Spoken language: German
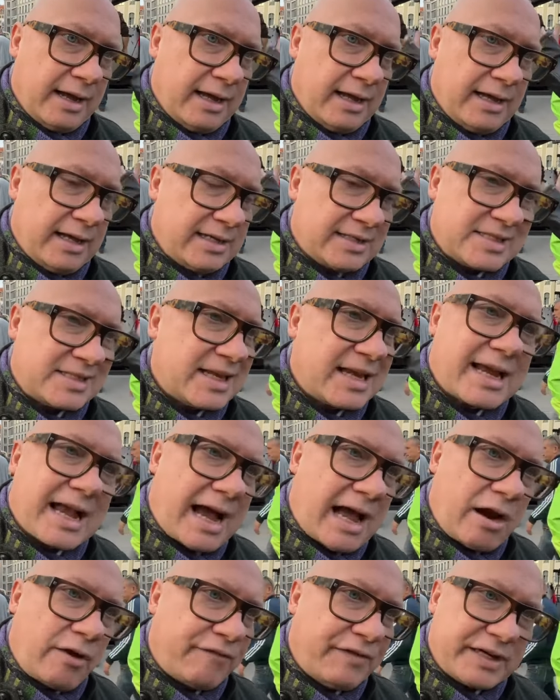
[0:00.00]
Äh, es ist
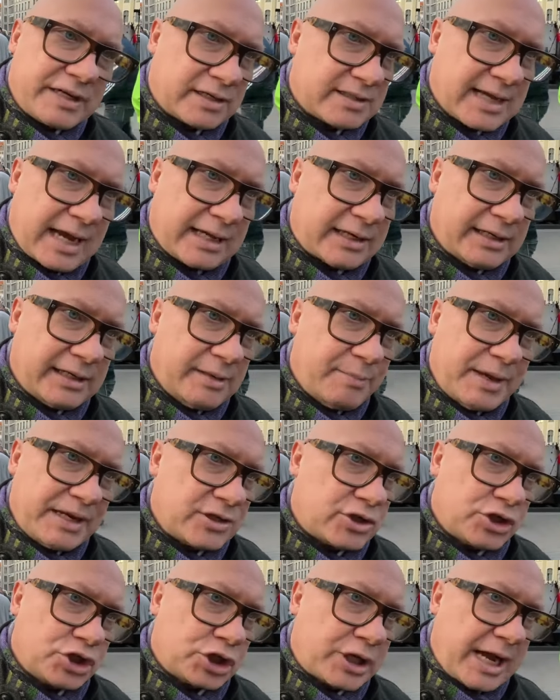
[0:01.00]
egal, auf welcher Seite die
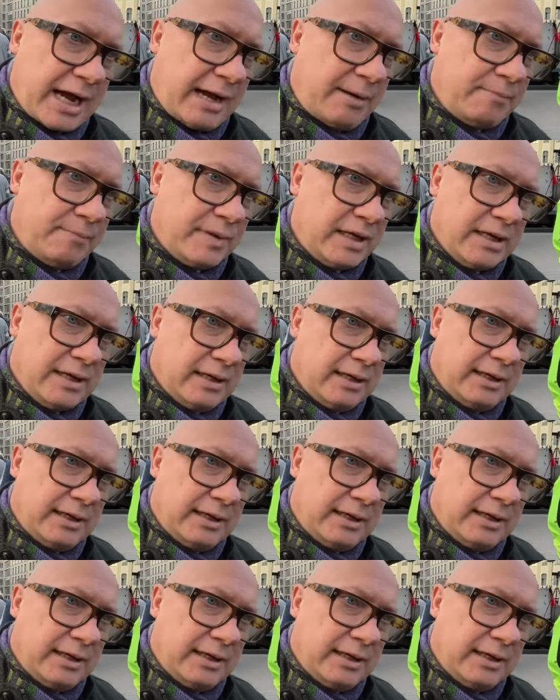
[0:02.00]
Menschen sterben.